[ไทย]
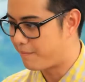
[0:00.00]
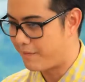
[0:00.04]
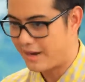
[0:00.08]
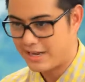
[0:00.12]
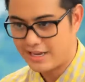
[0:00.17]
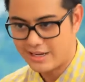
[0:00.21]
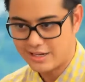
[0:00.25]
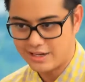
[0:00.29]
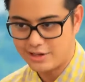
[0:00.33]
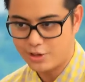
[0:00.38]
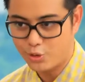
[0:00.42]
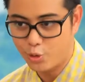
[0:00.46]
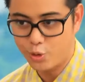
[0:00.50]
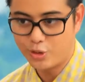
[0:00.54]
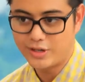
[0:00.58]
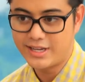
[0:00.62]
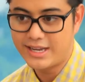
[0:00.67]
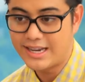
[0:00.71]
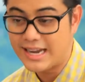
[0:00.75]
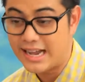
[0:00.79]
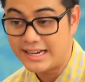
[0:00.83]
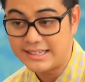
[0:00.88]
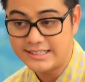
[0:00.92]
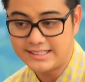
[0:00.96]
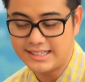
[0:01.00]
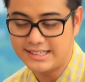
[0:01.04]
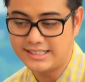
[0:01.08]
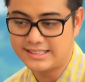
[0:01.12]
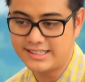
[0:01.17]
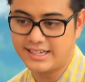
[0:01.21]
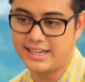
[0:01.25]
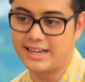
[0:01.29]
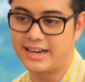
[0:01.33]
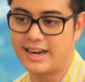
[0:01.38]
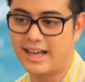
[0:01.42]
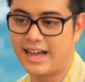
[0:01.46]
ไปดูที่นั่นจ
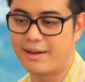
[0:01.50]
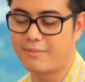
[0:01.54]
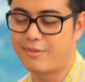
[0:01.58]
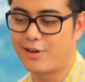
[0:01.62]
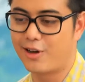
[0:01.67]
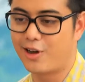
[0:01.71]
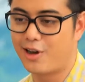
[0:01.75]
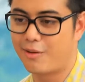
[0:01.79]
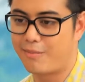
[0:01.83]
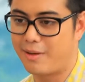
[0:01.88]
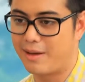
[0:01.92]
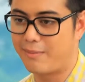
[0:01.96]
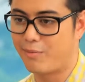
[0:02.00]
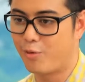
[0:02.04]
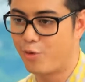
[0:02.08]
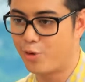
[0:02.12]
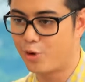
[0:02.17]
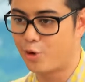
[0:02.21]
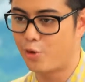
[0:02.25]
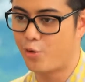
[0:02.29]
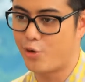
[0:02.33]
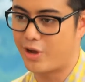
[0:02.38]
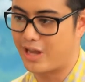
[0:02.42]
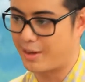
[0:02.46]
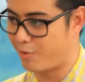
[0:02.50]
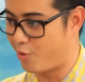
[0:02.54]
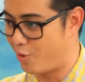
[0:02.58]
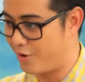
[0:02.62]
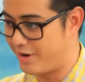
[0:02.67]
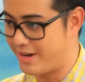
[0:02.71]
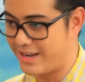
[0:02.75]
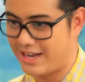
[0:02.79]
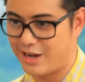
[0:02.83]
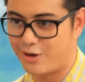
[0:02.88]
ริงๆนะครับแล้วก็ไปพูดคุยกับคนที่